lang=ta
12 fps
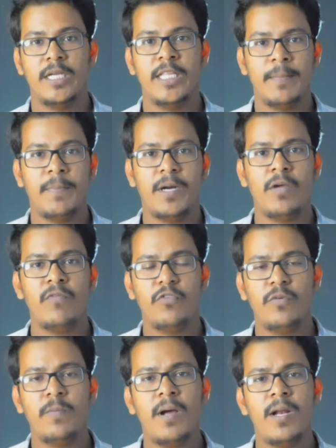இந்த படம்
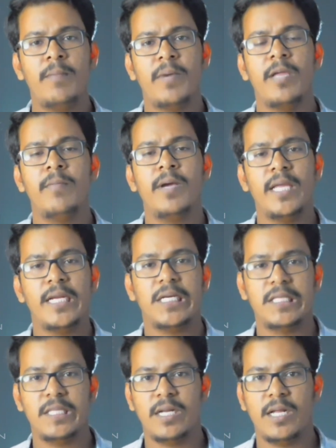ஃபுட்பாலை மையமாக
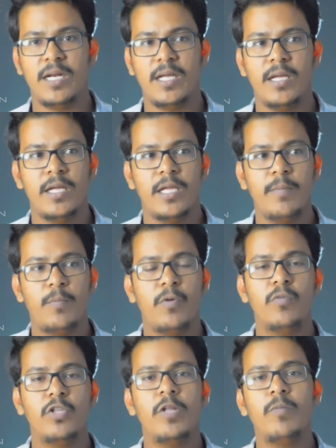இருக்கிறதுனால இப்போ
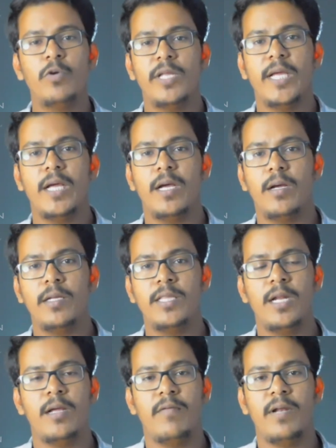முதல் முறையாக
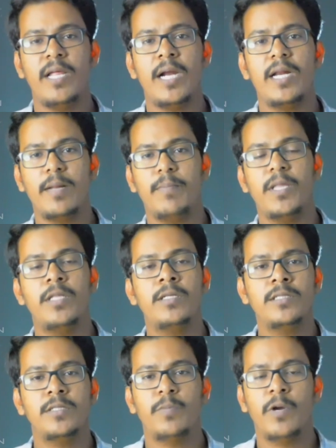இதில் விளையாடுற
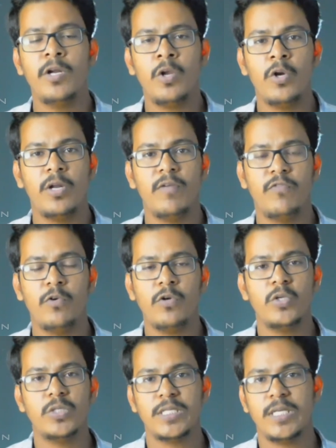பதினஞ்சு பெண்களோட
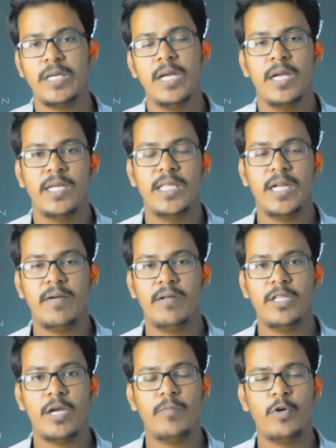ஃபோட்டோஸை இதில்
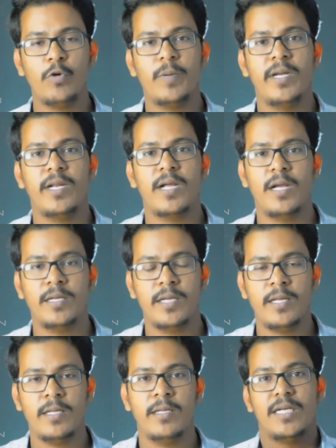வந்து அப்லோட் பண்ணியிருக்காங்க
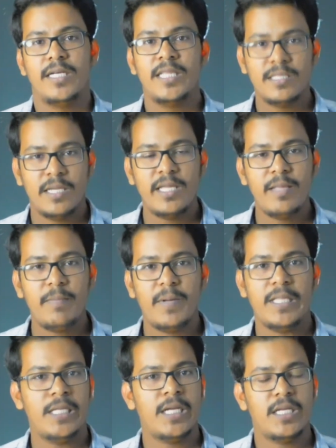இந்த செய்தி
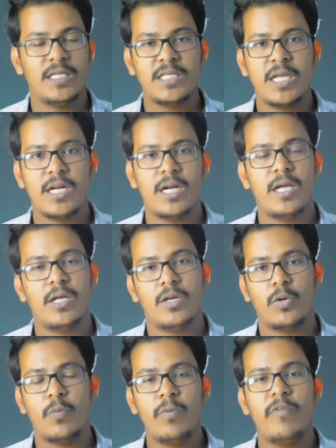பார்த்தீங்கன்னா ரசிகர்களை
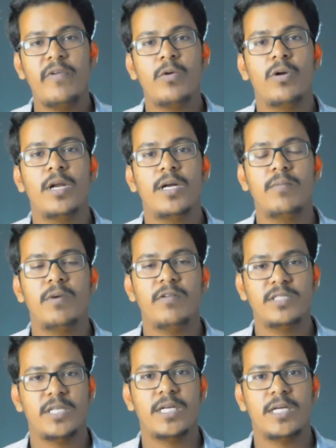ரொம்பவே கொண்டாட்டமாக
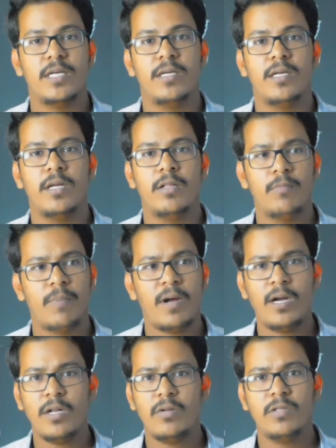வச்சுருக்கு இந்த
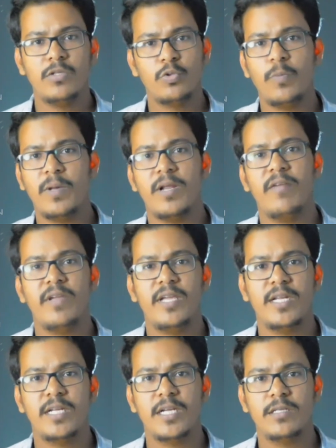பாடல் வந்து சூப்பராகவே
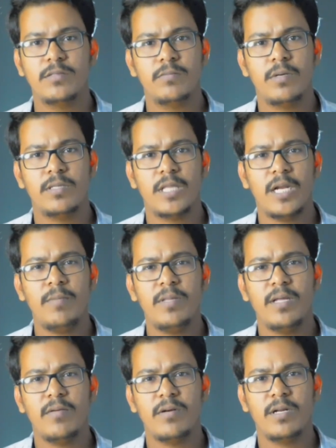இருக்குது சும்மா
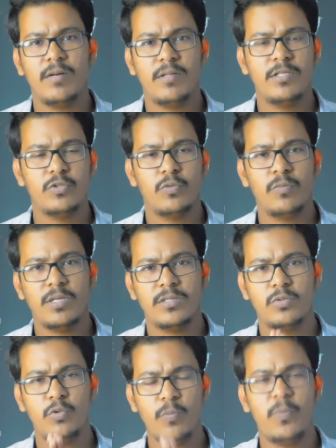தளபதி அவர்கள் வந்து சும்மா
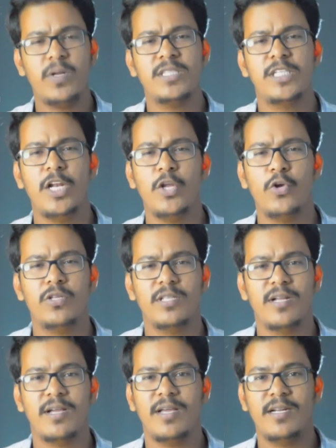சூப்பராக ஸ்டில்
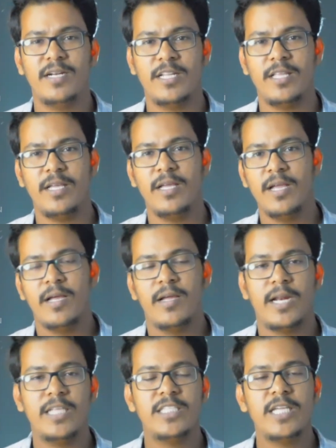கொடுத்துருக்காருன்றது
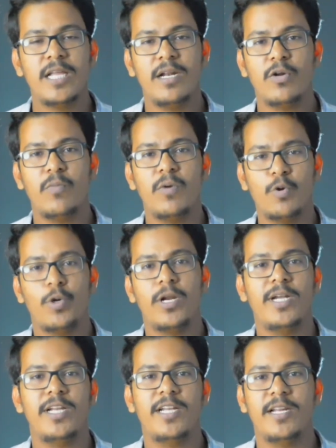ரசிகர்லாம் ரொம்ப
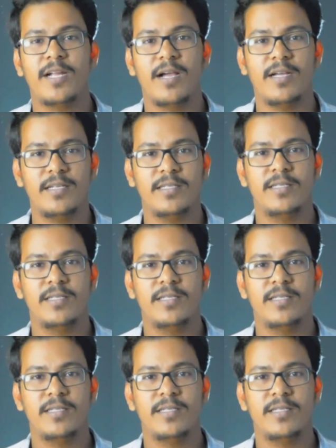கொண்டாடிட்டு இருக்காங்க